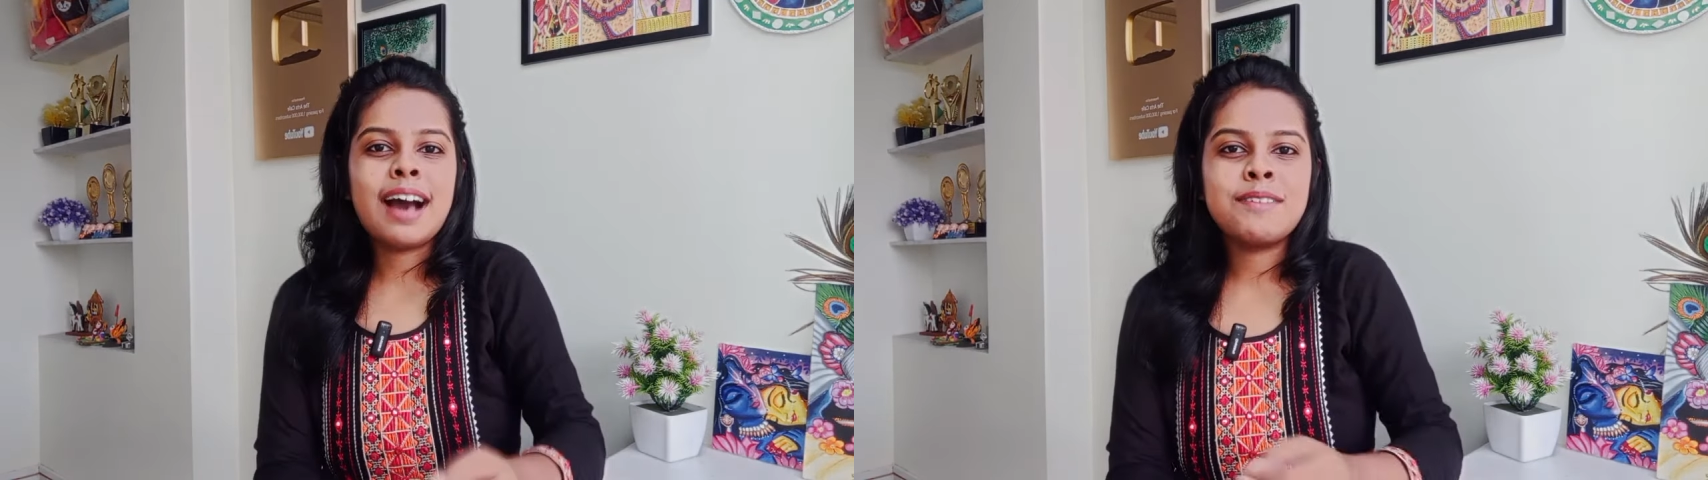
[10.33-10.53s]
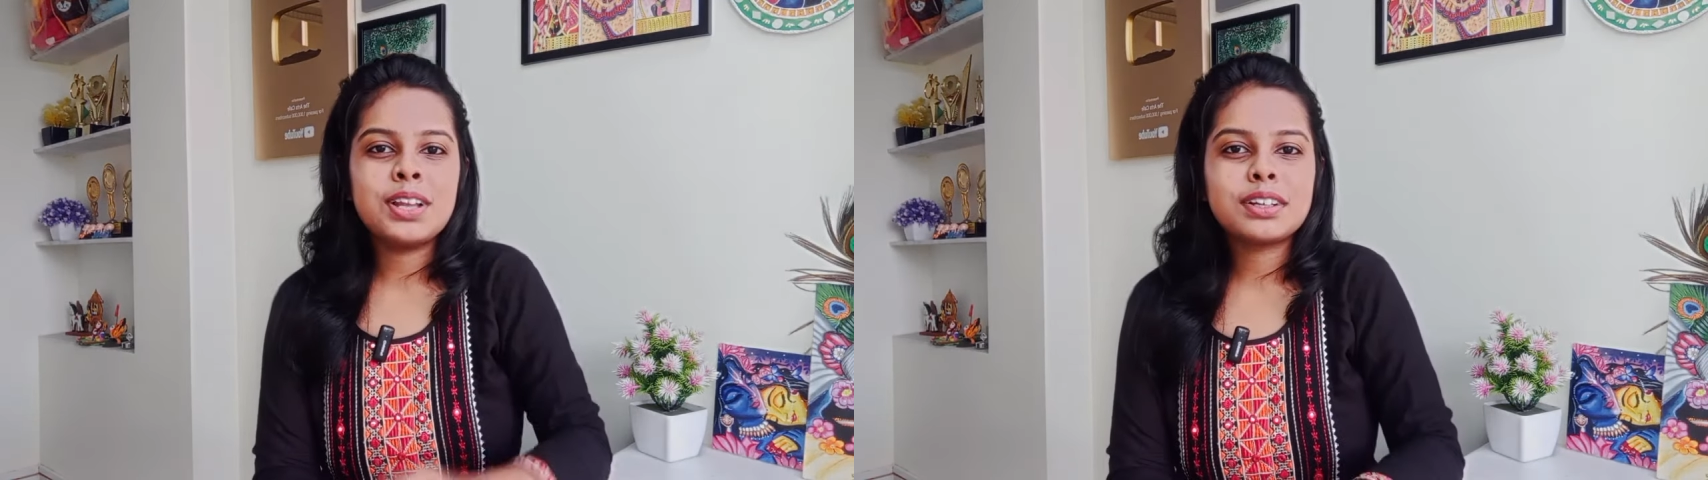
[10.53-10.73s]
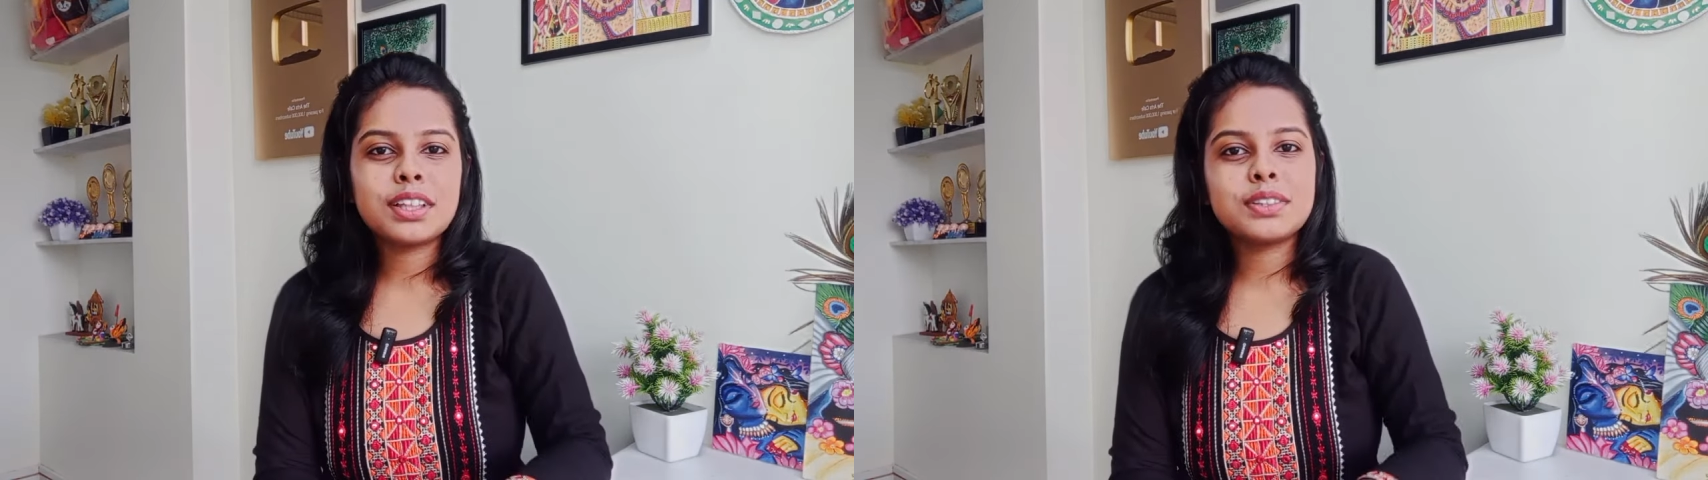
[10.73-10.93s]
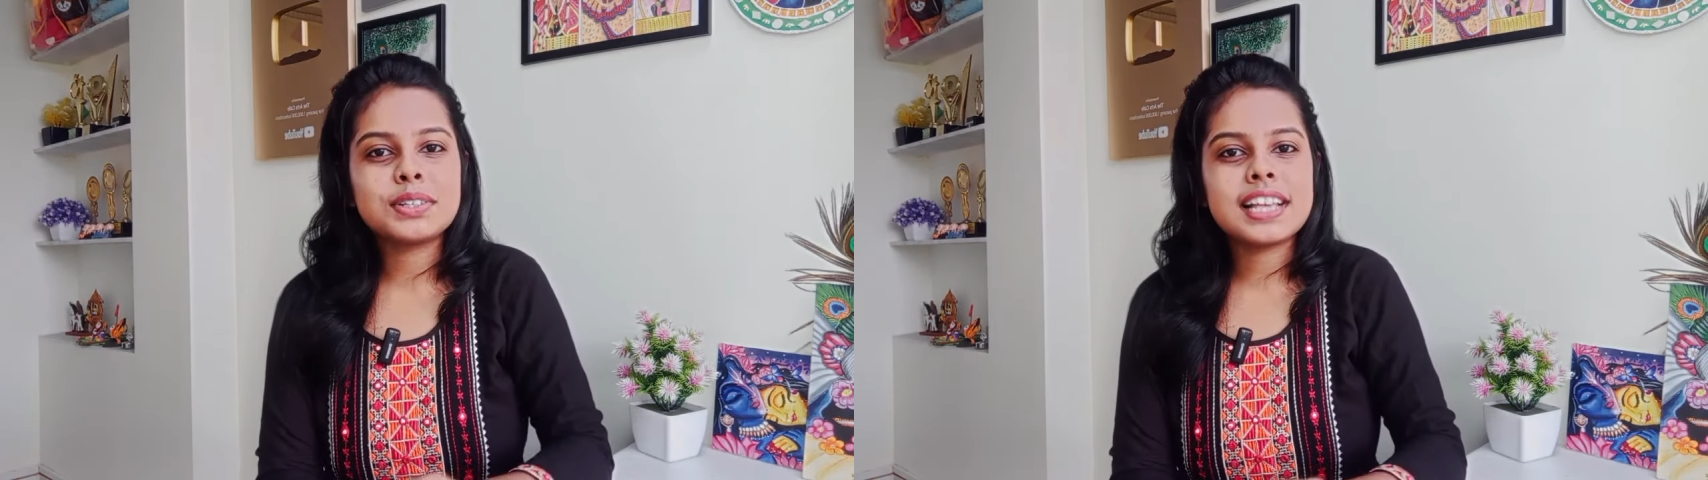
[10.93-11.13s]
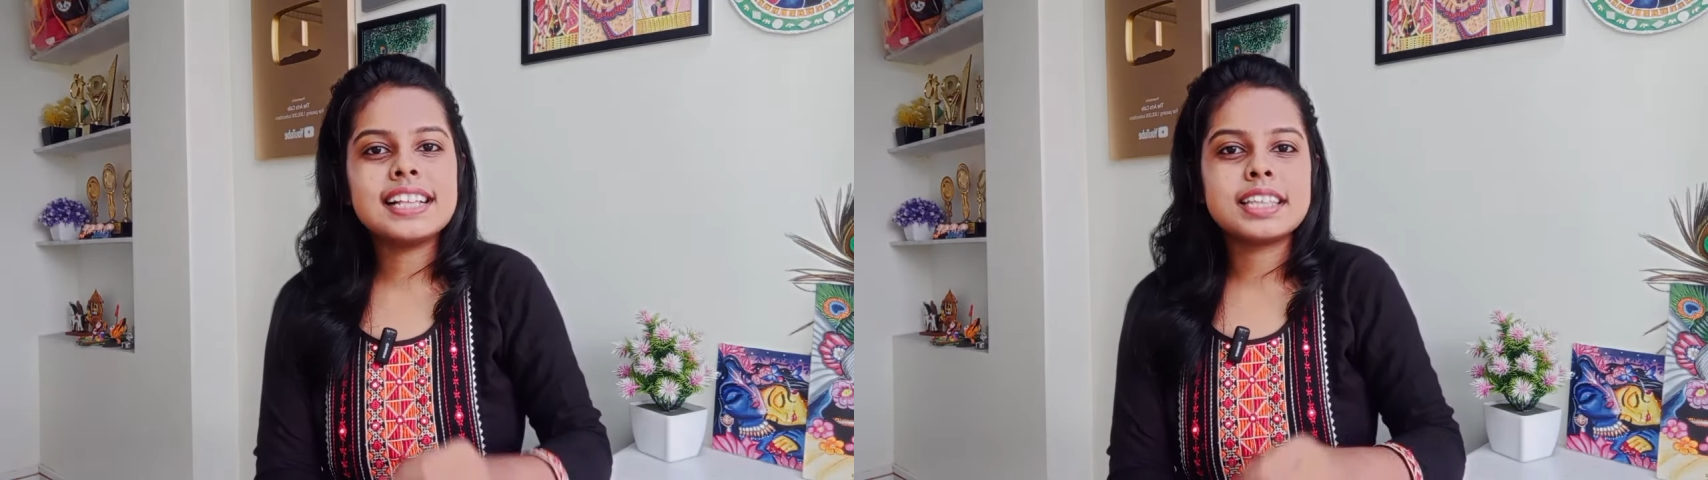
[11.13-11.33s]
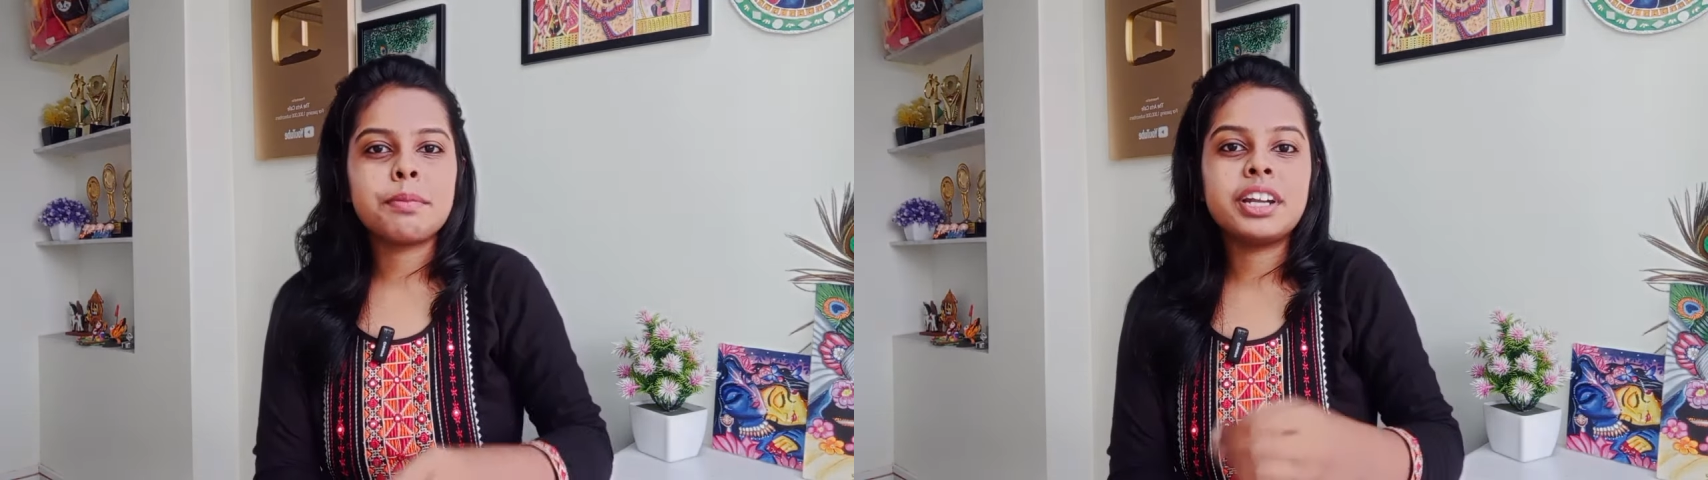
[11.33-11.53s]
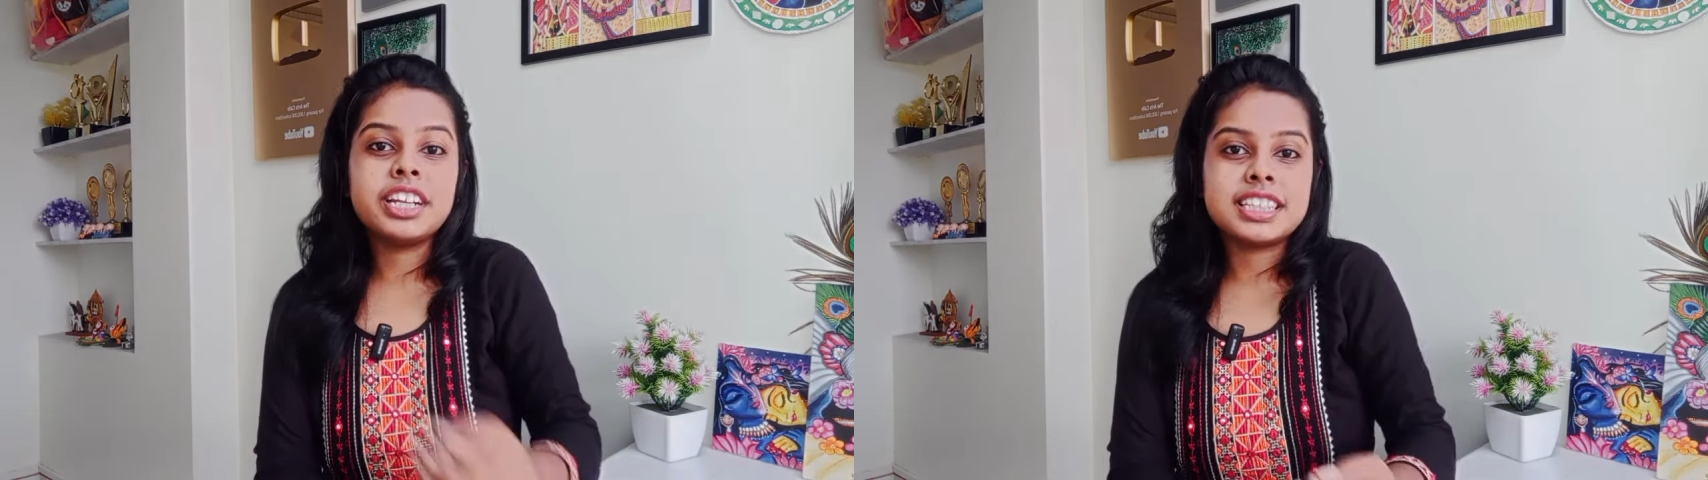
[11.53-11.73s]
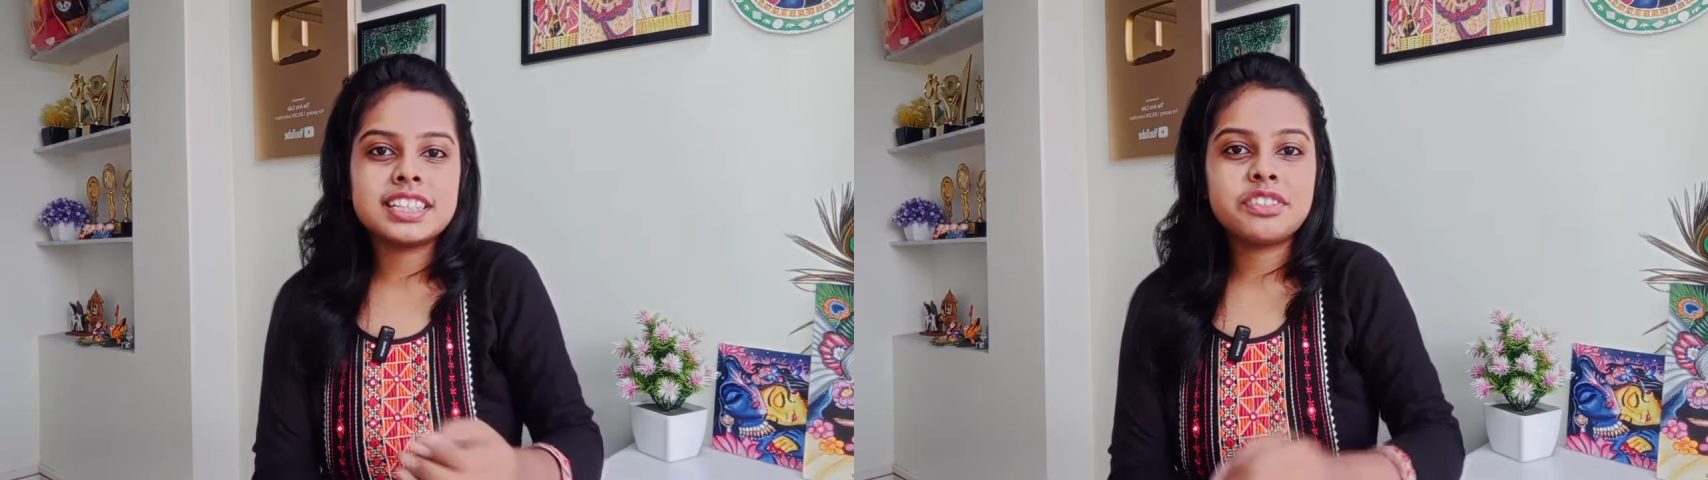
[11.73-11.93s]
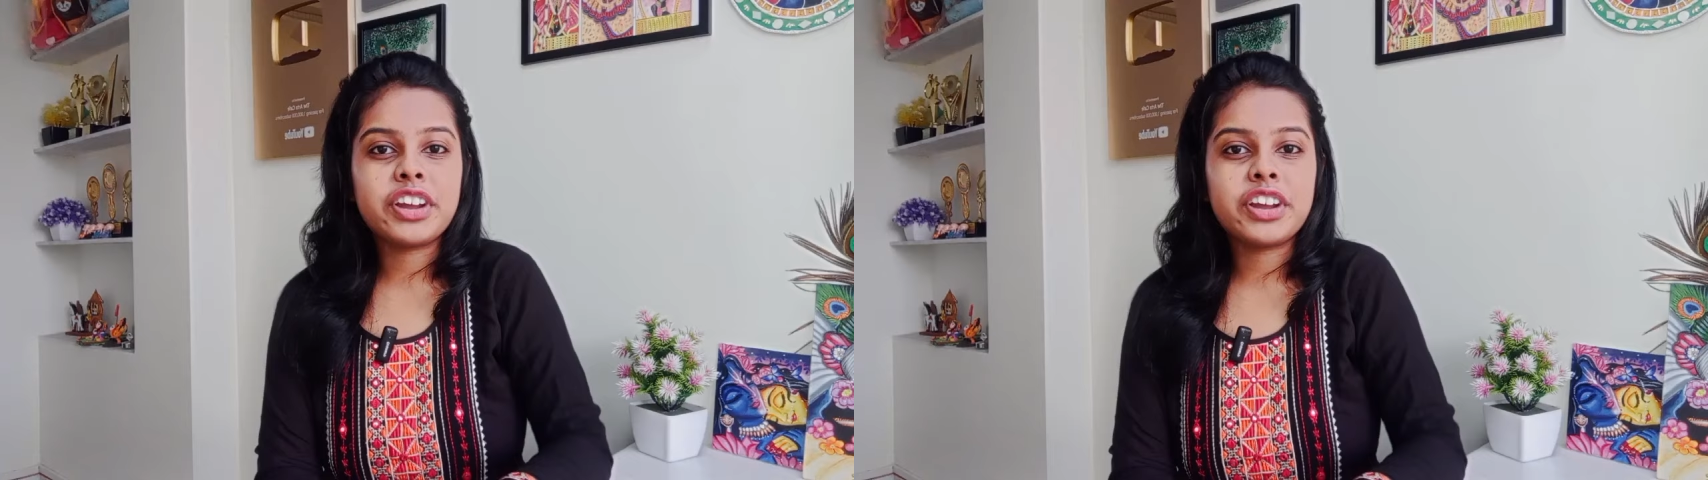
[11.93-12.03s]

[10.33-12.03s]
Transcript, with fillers: आप लोगों तो दो साल से मेरे रिसेंट